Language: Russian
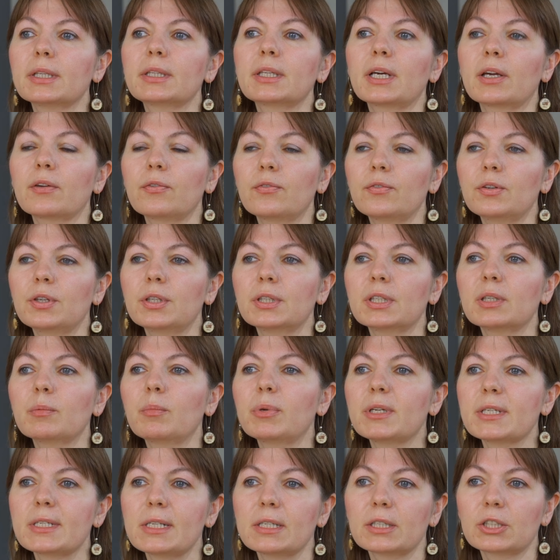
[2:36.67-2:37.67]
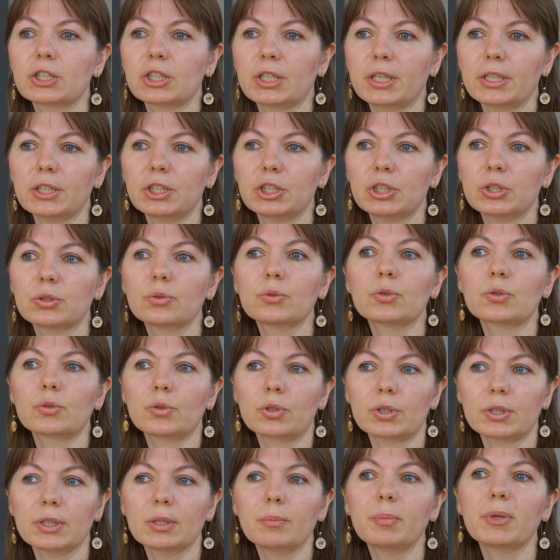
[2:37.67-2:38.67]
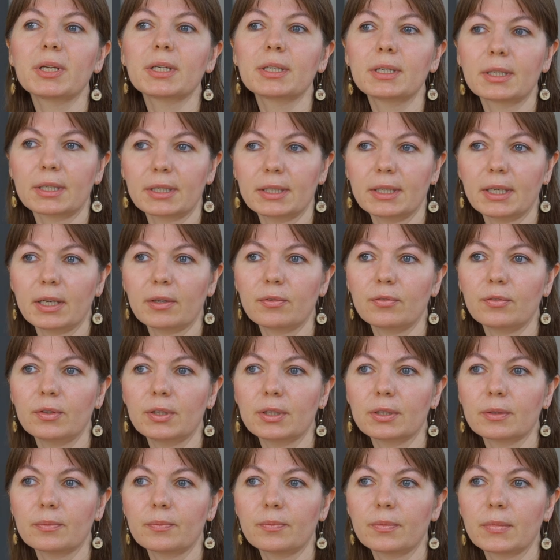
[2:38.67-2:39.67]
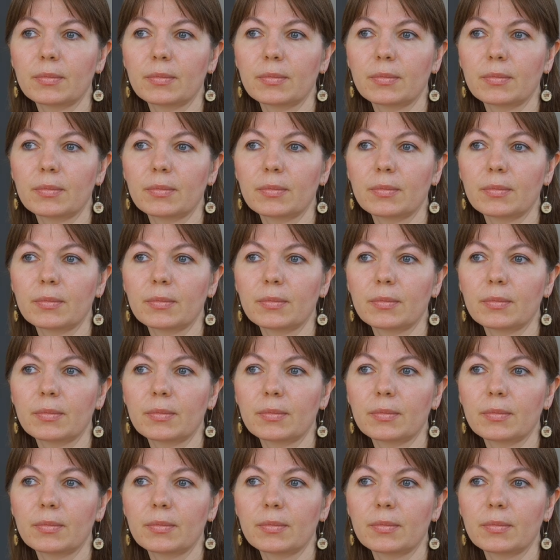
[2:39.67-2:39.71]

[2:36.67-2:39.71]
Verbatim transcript: это Афины и близлежащие курортные пригороды Афин.